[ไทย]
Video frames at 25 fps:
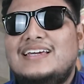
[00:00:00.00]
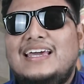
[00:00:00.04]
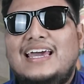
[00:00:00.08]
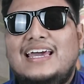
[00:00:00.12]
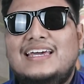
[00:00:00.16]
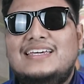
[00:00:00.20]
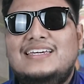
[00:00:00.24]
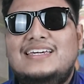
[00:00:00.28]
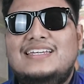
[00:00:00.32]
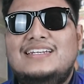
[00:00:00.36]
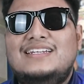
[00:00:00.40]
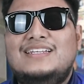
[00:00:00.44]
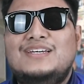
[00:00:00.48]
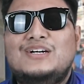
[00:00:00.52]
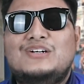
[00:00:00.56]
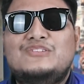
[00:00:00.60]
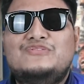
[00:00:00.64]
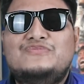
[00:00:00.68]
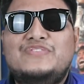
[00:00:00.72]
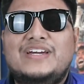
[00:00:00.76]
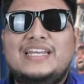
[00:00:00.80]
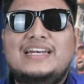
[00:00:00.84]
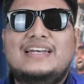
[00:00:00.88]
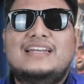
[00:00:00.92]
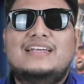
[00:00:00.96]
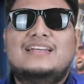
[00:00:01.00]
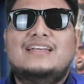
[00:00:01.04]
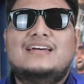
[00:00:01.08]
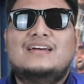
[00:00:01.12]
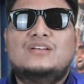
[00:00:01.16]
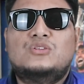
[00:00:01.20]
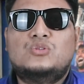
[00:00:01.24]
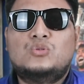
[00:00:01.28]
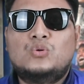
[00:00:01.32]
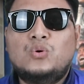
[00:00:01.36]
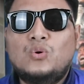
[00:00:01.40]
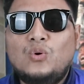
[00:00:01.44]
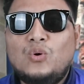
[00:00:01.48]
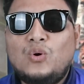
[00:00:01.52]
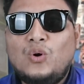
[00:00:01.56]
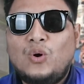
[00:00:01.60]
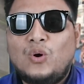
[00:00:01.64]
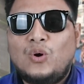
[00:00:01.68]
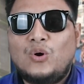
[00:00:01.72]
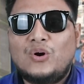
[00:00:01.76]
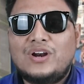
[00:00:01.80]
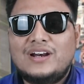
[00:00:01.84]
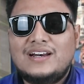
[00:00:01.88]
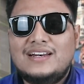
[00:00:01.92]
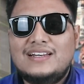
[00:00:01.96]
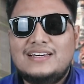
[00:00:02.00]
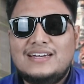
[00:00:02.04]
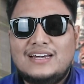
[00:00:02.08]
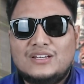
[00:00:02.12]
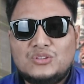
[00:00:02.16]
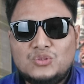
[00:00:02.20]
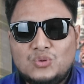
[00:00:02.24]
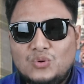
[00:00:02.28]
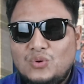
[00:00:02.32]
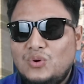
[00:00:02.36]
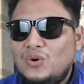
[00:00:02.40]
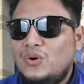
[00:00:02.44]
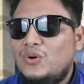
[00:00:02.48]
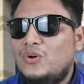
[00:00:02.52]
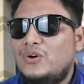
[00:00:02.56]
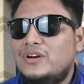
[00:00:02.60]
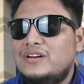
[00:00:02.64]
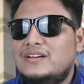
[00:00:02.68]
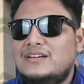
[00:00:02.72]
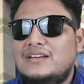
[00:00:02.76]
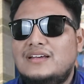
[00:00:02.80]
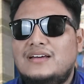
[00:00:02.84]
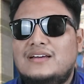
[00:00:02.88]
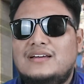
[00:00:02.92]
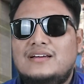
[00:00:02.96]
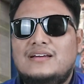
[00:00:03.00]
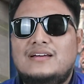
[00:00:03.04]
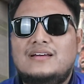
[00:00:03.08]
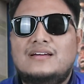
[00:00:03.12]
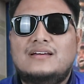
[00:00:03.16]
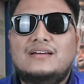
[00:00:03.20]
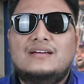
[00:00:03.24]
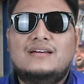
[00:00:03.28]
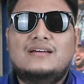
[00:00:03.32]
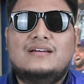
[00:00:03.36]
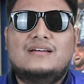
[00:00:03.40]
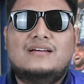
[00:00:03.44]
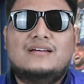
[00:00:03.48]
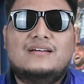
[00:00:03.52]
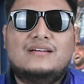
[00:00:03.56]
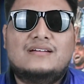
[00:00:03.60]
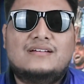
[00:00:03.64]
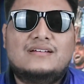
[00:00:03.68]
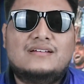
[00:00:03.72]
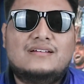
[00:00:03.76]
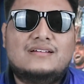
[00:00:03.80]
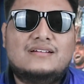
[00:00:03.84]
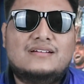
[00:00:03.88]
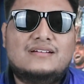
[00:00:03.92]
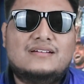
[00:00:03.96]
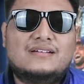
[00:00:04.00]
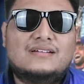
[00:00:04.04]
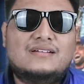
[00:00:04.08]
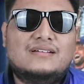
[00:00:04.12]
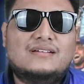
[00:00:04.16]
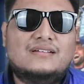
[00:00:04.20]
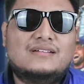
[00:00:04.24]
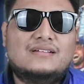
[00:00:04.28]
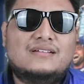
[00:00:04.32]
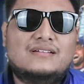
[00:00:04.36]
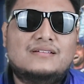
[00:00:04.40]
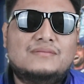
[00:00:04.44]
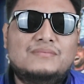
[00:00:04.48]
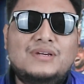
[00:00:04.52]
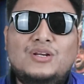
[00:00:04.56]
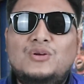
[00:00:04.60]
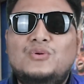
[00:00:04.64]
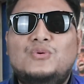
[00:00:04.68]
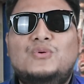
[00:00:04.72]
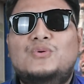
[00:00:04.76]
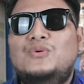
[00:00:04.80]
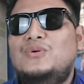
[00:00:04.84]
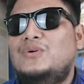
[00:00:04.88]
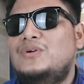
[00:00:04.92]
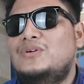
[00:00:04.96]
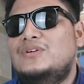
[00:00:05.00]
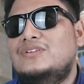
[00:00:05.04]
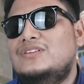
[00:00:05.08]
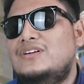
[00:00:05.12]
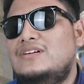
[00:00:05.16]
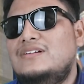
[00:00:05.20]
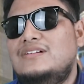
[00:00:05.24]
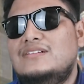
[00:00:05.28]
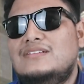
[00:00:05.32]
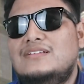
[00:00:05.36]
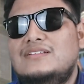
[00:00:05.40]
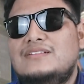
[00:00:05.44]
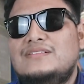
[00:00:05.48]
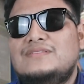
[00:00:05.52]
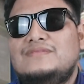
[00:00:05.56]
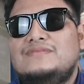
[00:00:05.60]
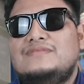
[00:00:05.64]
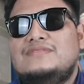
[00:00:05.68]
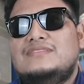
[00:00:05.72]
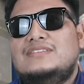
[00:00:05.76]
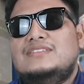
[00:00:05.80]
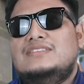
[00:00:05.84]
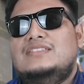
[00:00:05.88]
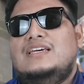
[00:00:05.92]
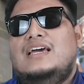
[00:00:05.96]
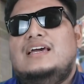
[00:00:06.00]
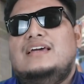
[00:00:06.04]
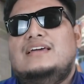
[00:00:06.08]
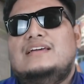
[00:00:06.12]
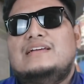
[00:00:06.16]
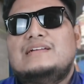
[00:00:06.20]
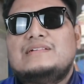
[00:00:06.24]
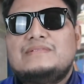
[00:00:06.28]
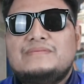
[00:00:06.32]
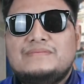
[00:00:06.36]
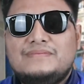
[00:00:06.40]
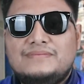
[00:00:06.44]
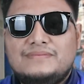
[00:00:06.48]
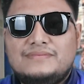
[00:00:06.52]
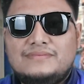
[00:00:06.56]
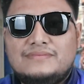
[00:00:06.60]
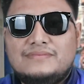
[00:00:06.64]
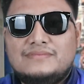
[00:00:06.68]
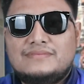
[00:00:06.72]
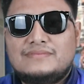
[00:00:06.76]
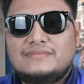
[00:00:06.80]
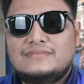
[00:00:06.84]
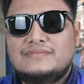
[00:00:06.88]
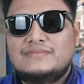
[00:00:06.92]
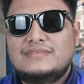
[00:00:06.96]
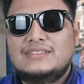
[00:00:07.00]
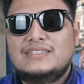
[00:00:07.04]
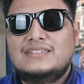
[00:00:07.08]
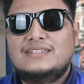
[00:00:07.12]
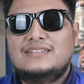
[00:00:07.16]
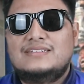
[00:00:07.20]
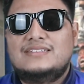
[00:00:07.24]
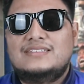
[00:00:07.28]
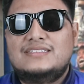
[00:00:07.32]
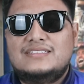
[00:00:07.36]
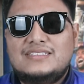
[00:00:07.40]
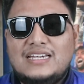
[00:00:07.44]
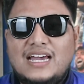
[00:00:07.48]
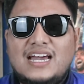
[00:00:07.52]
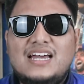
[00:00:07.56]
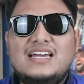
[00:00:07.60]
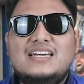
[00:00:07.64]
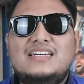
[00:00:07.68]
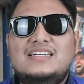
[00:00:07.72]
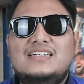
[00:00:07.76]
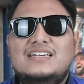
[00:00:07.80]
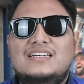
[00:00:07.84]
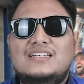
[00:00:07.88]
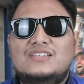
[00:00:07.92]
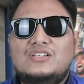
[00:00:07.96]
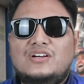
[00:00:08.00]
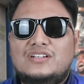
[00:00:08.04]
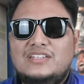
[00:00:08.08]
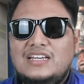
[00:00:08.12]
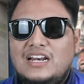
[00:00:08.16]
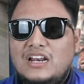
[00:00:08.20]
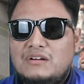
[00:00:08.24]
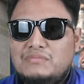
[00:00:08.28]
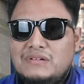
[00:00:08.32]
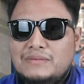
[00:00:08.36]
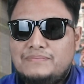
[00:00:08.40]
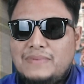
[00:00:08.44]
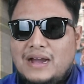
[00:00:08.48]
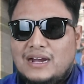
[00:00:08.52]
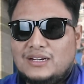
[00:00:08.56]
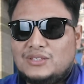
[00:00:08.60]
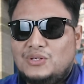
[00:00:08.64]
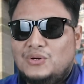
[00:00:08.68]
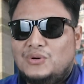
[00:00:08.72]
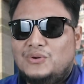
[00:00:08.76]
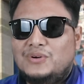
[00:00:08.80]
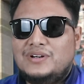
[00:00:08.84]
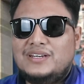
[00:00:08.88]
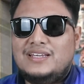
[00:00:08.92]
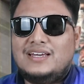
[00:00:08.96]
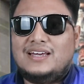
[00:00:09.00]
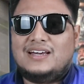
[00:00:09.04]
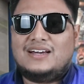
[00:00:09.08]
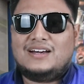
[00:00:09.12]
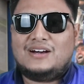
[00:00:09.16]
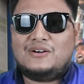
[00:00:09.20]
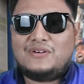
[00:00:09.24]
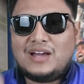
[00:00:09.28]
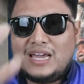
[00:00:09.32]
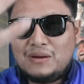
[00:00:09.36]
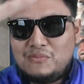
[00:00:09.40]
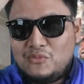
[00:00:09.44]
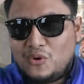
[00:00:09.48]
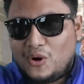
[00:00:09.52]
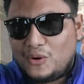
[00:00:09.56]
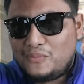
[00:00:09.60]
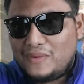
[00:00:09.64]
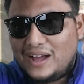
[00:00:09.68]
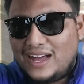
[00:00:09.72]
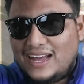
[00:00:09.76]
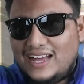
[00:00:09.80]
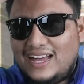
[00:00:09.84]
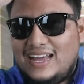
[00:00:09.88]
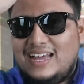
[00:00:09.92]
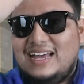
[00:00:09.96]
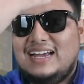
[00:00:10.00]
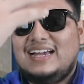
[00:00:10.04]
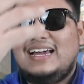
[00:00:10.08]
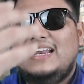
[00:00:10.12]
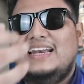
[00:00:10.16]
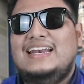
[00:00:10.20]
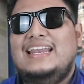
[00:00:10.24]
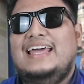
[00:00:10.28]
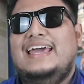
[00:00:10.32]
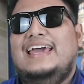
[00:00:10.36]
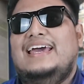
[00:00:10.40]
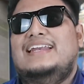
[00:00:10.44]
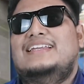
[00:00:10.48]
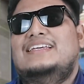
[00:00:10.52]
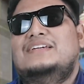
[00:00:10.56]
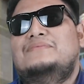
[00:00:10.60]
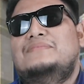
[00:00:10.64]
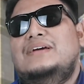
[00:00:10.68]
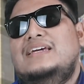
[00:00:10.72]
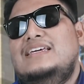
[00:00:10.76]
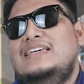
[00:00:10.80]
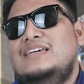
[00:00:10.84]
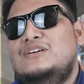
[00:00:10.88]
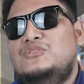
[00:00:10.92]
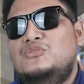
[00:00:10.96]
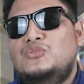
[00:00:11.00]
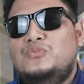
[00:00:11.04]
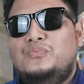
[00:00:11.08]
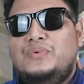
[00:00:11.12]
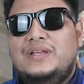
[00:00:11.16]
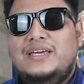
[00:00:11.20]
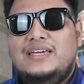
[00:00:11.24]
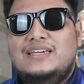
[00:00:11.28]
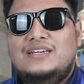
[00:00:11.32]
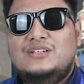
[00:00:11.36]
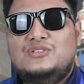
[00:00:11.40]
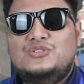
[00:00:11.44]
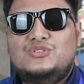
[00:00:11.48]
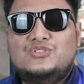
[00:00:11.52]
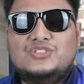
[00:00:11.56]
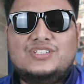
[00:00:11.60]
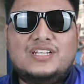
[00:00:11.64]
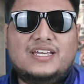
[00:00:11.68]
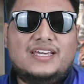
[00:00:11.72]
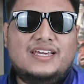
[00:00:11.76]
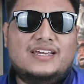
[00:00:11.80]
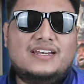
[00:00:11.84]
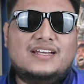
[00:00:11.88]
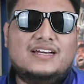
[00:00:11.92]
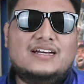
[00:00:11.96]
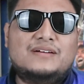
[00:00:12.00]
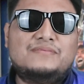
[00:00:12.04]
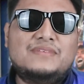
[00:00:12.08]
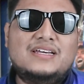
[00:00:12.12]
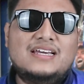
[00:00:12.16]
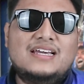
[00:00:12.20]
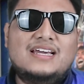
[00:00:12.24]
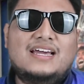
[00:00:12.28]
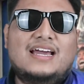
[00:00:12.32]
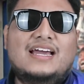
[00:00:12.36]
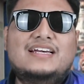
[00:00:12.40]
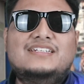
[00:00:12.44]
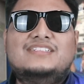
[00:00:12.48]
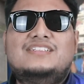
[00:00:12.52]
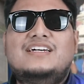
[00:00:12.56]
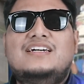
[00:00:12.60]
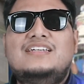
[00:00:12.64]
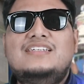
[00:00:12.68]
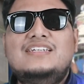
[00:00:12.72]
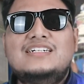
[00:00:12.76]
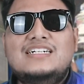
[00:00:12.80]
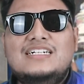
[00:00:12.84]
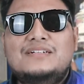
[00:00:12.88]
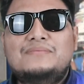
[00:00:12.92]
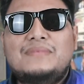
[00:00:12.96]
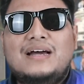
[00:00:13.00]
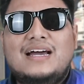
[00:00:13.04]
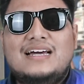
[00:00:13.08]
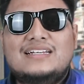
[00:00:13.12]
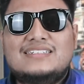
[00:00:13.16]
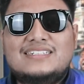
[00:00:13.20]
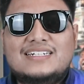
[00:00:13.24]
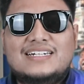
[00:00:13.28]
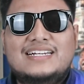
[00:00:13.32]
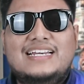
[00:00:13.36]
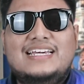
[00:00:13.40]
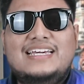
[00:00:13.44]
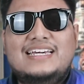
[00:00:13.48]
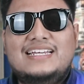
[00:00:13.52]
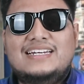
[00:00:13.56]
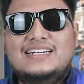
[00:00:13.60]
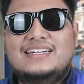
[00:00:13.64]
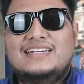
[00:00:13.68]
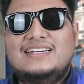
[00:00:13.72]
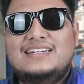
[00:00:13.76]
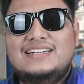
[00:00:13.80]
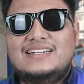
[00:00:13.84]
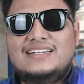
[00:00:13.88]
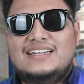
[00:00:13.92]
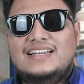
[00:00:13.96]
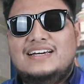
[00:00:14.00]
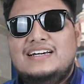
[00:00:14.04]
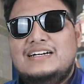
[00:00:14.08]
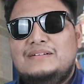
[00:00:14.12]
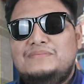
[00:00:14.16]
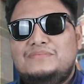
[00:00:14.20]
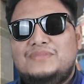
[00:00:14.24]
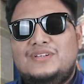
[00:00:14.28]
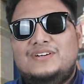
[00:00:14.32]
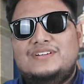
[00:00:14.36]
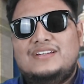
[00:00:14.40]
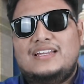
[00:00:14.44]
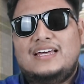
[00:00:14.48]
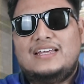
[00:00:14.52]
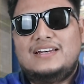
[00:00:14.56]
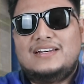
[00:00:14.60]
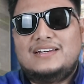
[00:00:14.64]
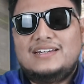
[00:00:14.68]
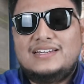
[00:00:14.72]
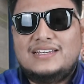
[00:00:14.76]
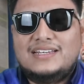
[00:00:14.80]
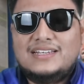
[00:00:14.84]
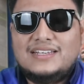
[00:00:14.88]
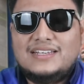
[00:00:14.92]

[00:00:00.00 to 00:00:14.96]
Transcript: แค่คิดนี่ก็ฟินแล้วนะทุกคนเลยทุกคนนะเราไปปักเราไม่รู้นะไม่รู้เราได้เสื้อยืดฟรีตัวหนึ่งเราก็ดีใจใช่ตอนที่เราไปปักธงเนี่ยเขาให้หมวกมาอ่ะกันแดดใช่ไหม here to play here to stay นะครับให้เสื้อยืดมาสกรีนนะครับตอนนั้น